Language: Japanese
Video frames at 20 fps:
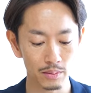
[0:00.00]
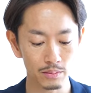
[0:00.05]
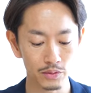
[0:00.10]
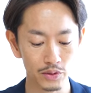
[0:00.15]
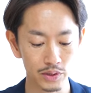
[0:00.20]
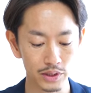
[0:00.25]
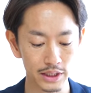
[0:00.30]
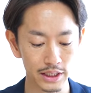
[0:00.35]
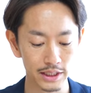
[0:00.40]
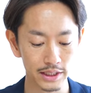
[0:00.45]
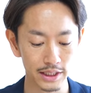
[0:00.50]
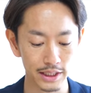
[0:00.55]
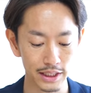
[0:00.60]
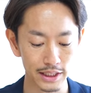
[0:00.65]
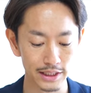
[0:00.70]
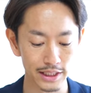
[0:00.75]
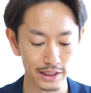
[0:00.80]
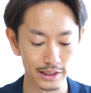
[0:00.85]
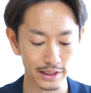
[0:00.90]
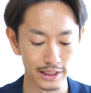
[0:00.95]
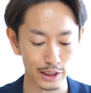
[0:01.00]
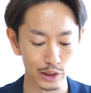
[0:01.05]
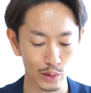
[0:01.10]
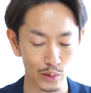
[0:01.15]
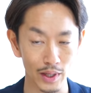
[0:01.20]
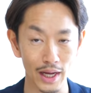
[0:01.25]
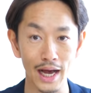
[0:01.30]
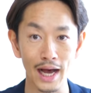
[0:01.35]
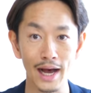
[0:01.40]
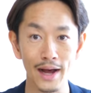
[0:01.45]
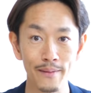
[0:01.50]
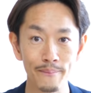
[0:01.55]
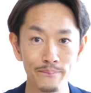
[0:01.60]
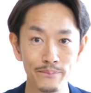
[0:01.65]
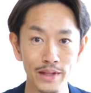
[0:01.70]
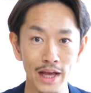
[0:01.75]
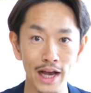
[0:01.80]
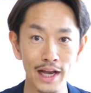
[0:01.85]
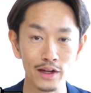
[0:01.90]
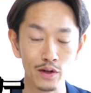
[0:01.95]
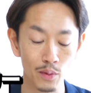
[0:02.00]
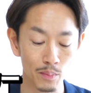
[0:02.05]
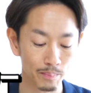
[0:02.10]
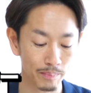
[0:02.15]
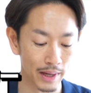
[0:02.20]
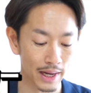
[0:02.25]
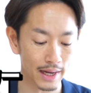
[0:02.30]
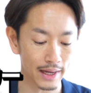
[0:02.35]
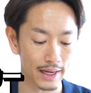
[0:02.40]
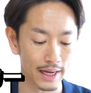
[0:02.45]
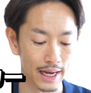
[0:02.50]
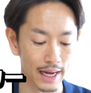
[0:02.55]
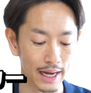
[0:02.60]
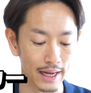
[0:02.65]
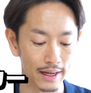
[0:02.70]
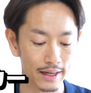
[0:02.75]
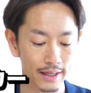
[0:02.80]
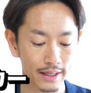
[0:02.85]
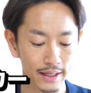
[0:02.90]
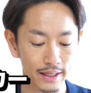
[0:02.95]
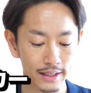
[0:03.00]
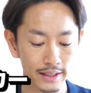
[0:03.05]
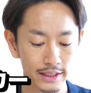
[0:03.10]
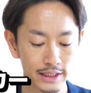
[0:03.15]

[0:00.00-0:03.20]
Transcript: 無地 T シャツだとかナイロンパーカー